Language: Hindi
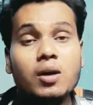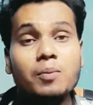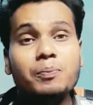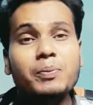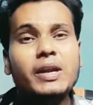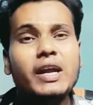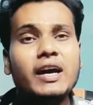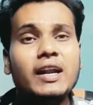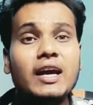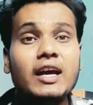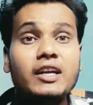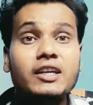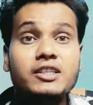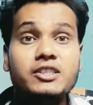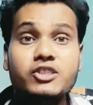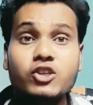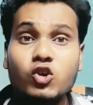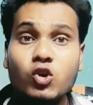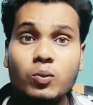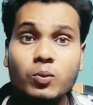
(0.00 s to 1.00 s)
अपना राय
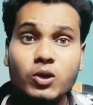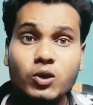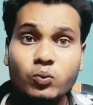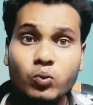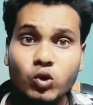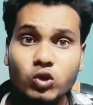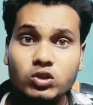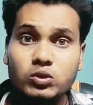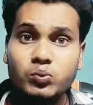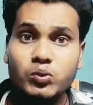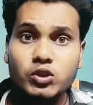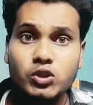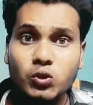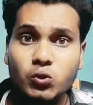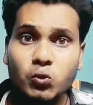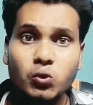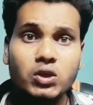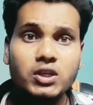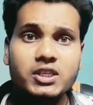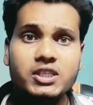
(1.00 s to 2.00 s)
नीचे कमेंट बॉक्स में
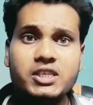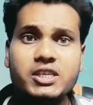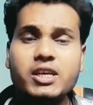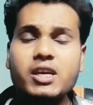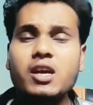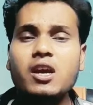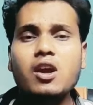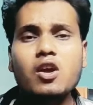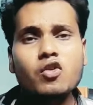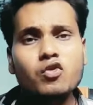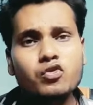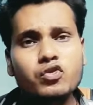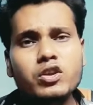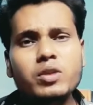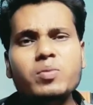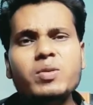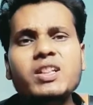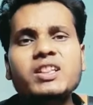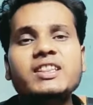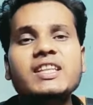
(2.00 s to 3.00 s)
ज़रूर लिखिए फिर
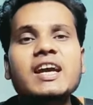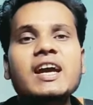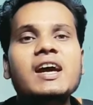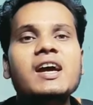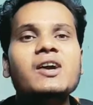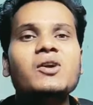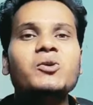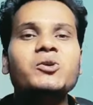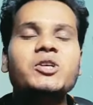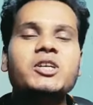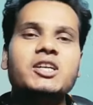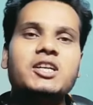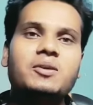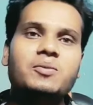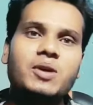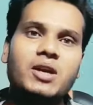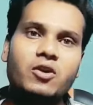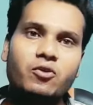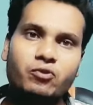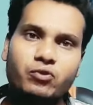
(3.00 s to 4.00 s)
मिलते हैं कोई अगले
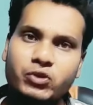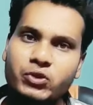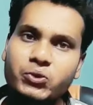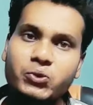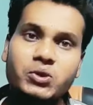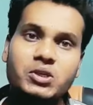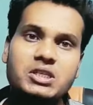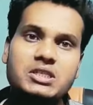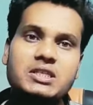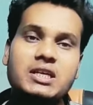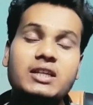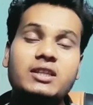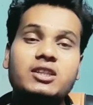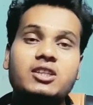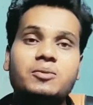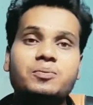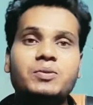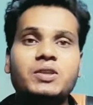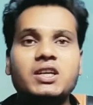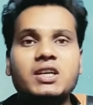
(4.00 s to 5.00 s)
बार वीडियो के साथ
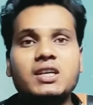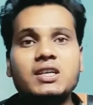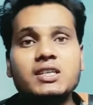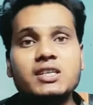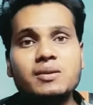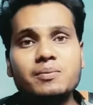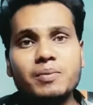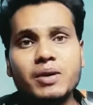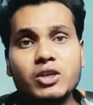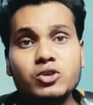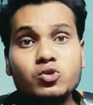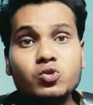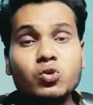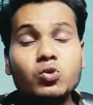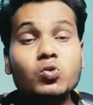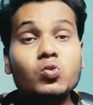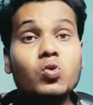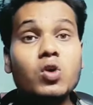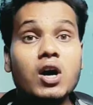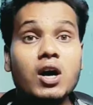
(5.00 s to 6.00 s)
तब तक के लिए मैं
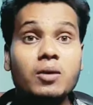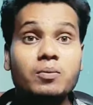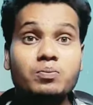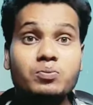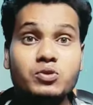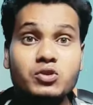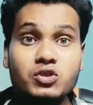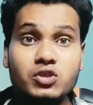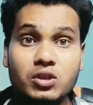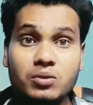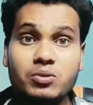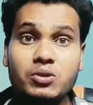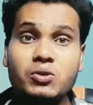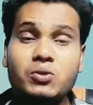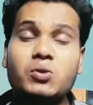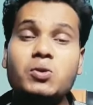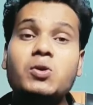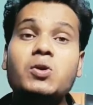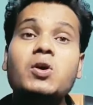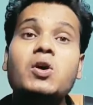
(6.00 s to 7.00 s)
सोनू आप सभी
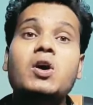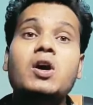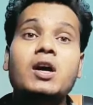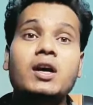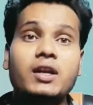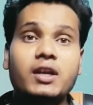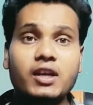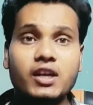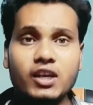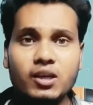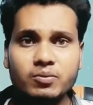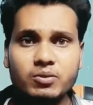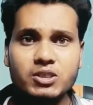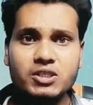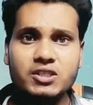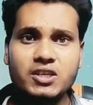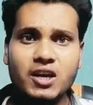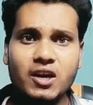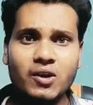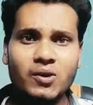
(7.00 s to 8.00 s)
को
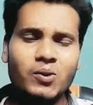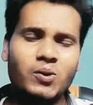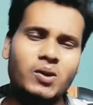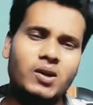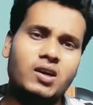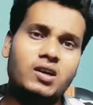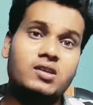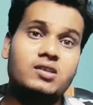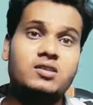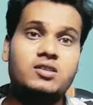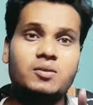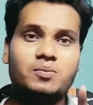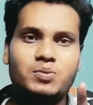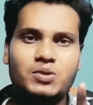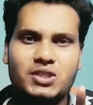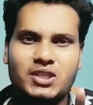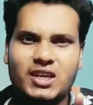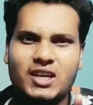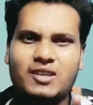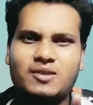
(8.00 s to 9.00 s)
नमस्कार और हाँ
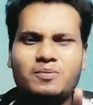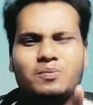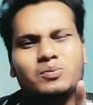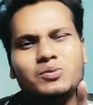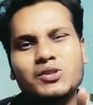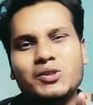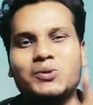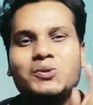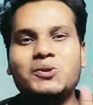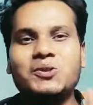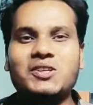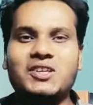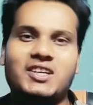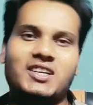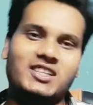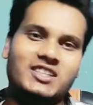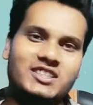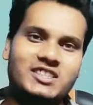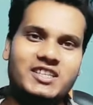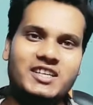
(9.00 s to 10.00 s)
सब्सक्राइब जरूर कर
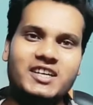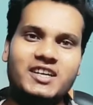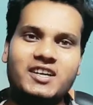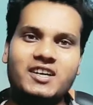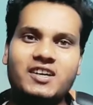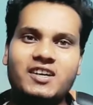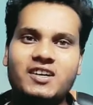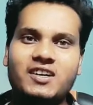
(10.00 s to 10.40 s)
लीजिएगा